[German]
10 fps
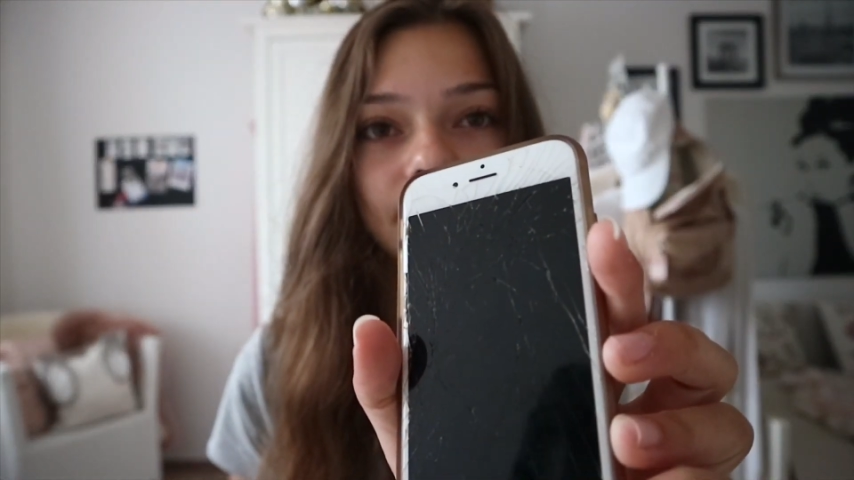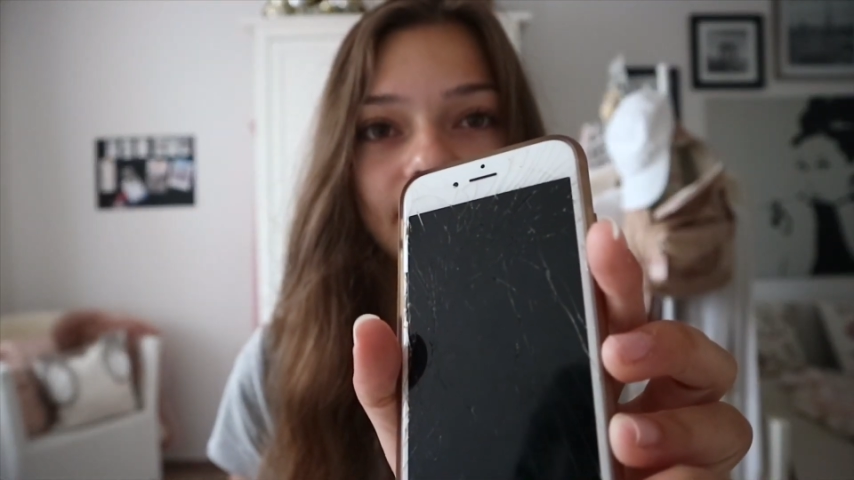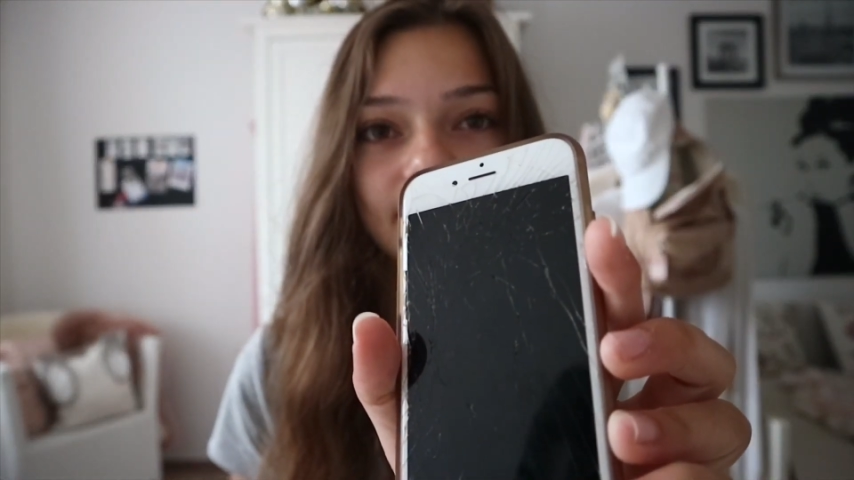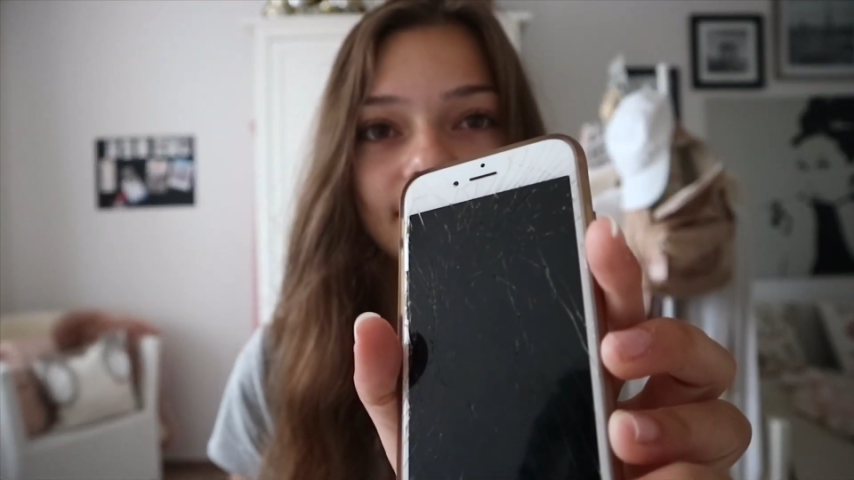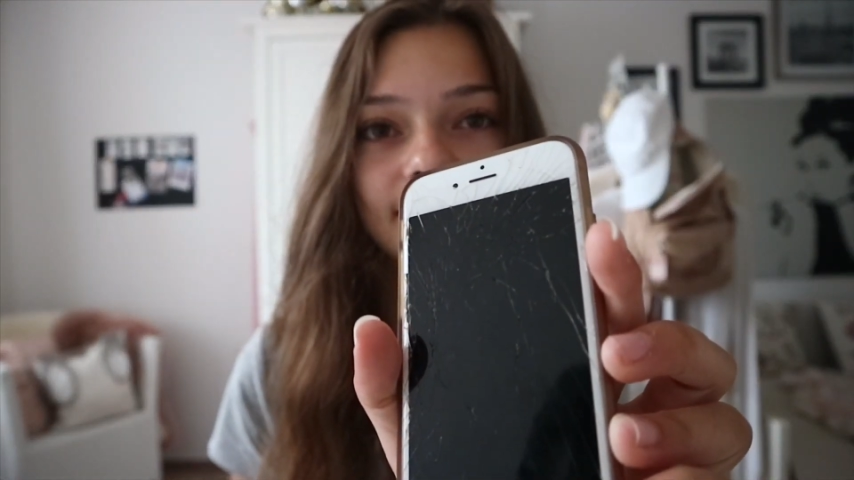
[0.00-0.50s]

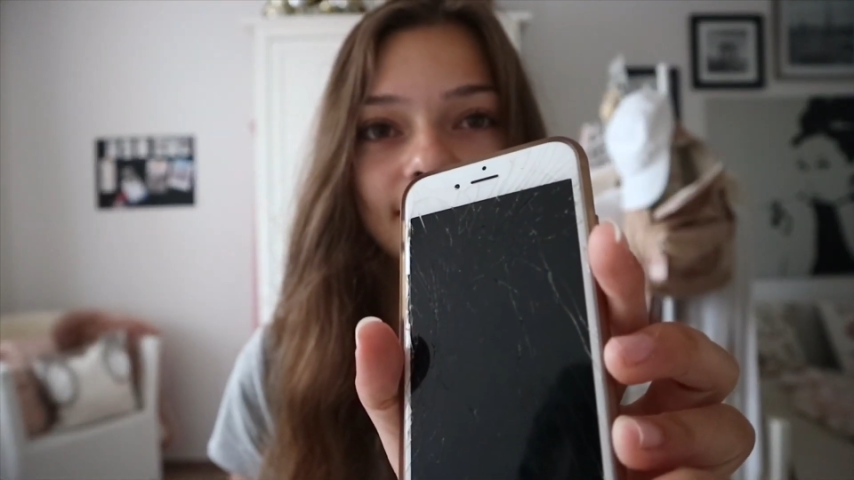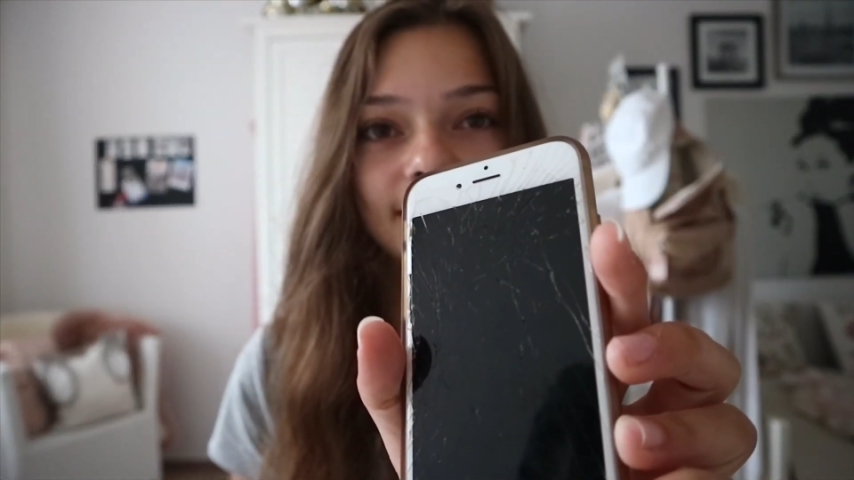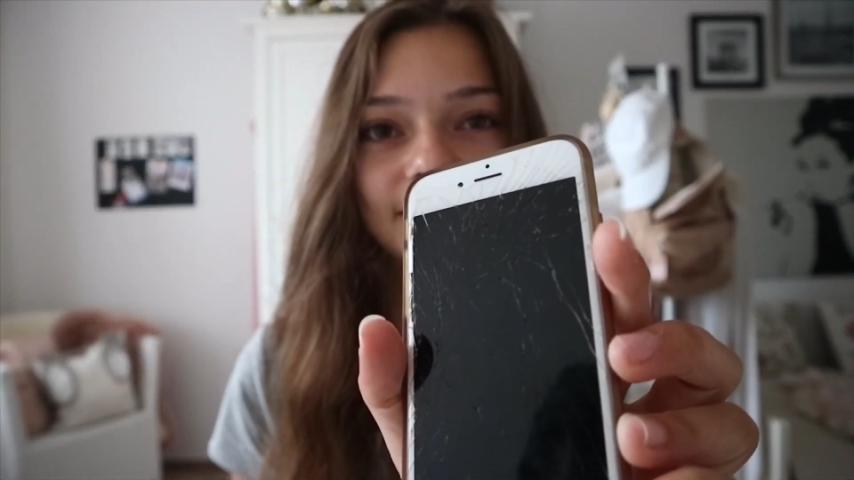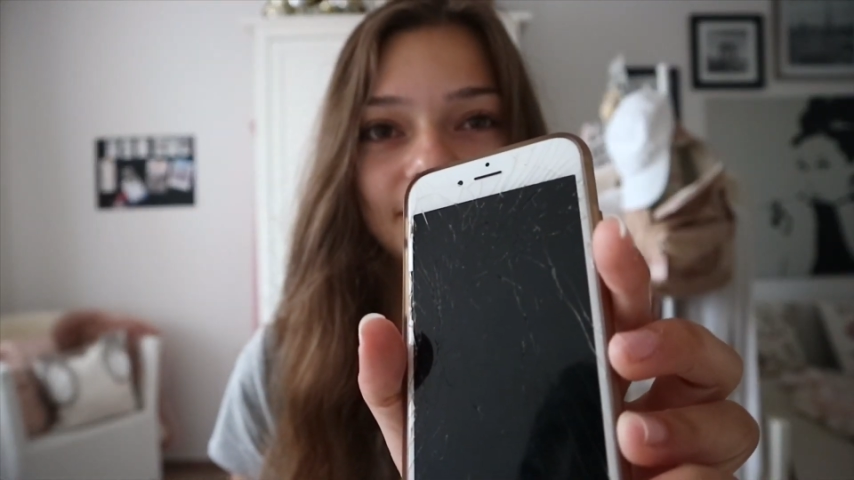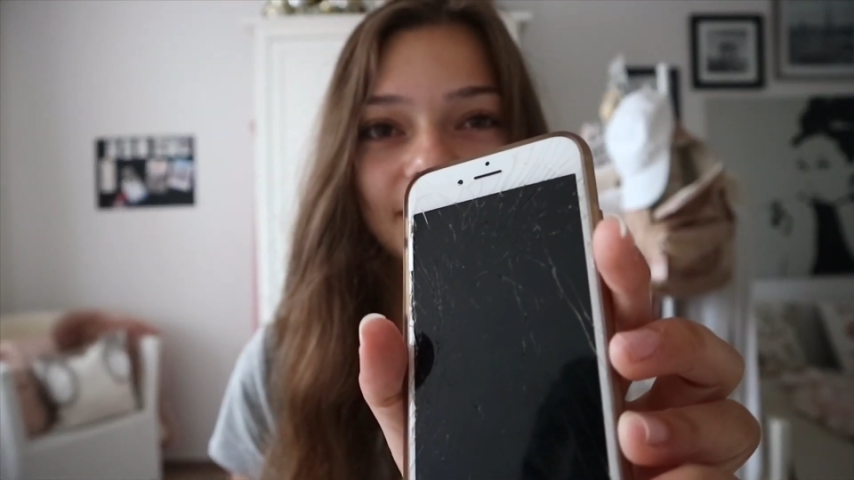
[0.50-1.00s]
das ist
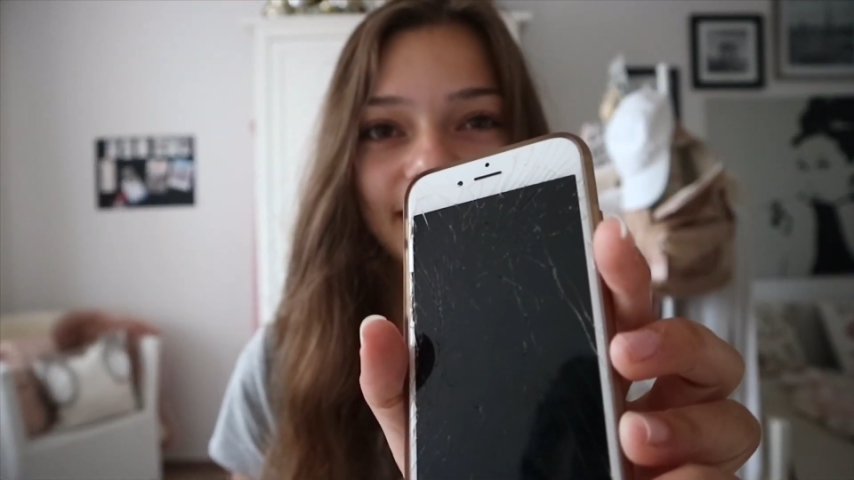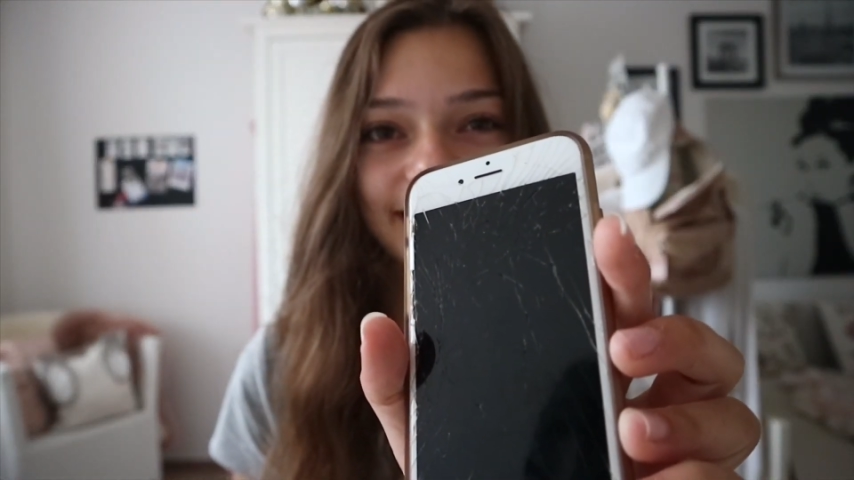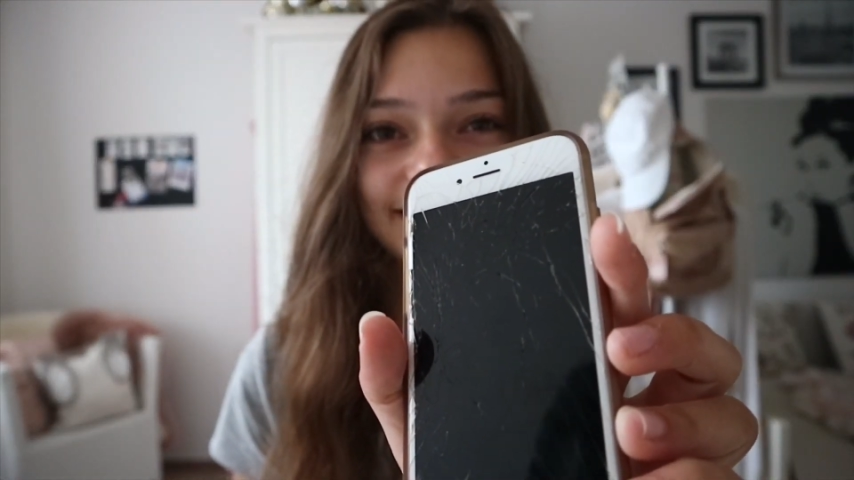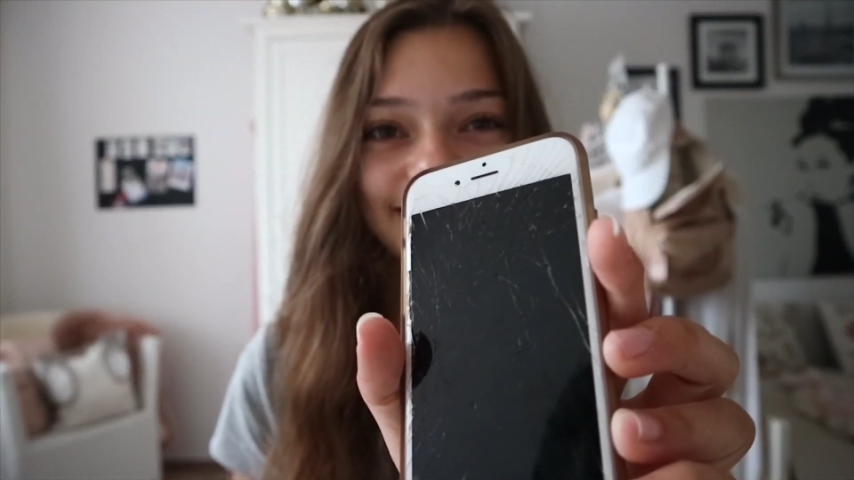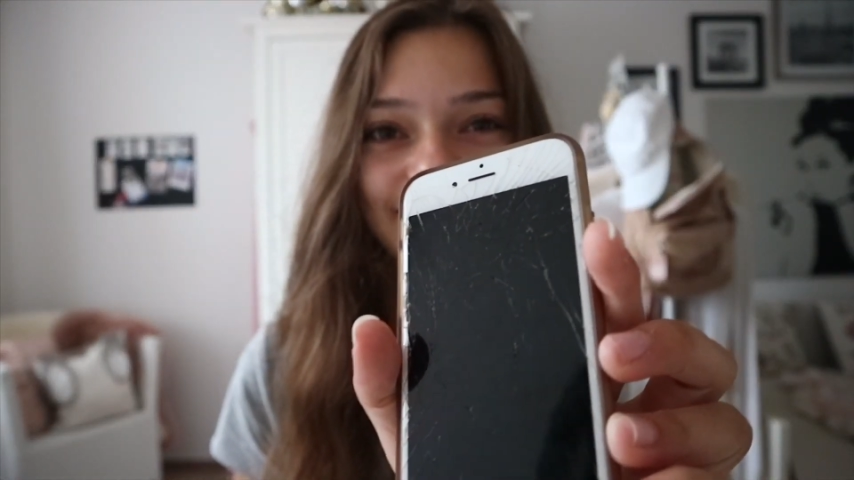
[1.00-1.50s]
so krass